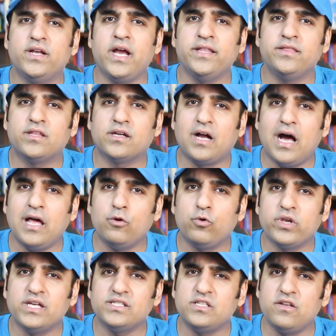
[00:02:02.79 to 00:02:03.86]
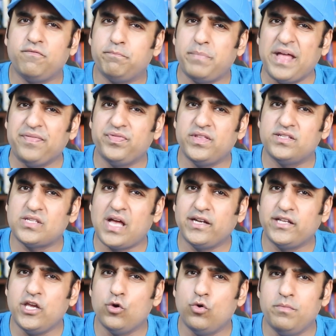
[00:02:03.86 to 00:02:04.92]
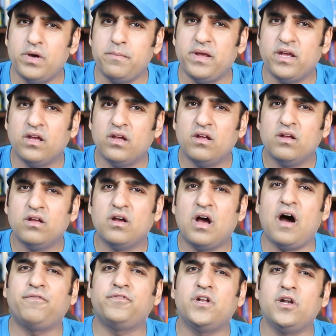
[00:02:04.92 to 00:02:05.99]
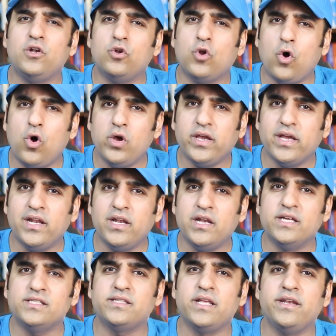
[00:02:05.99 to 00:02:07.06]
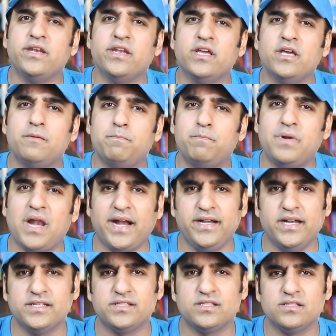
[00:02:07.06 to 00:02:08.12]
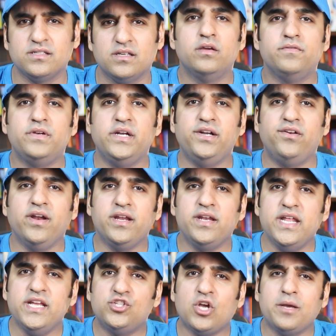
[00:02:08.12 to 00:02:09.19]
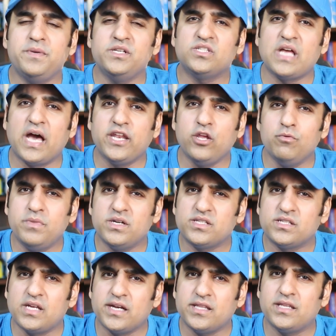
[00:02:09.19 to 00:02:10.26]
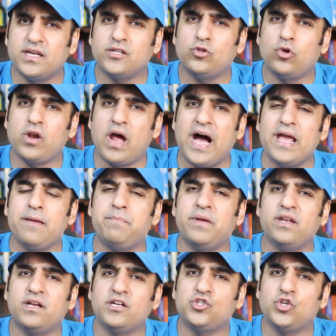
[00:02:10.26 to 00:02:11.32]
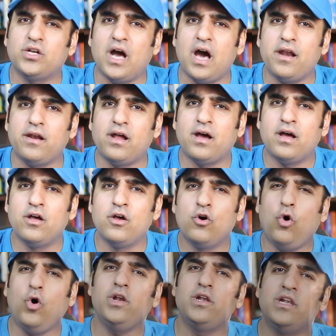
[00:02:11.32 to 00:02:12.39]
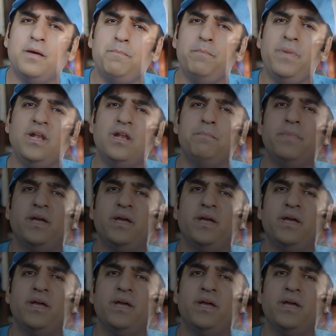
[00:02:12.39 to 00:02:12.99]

का इंतकाल हो गया सिर्फ 35 साल की उम्र में आफ्टर लॉन्ग इलनेस एंड नियर ब्लाइंडनेस फ्रीडरिक नीचा भी सारी उम्र सर दर्द और आई पेन का शिकार रहा और लंबे लंबे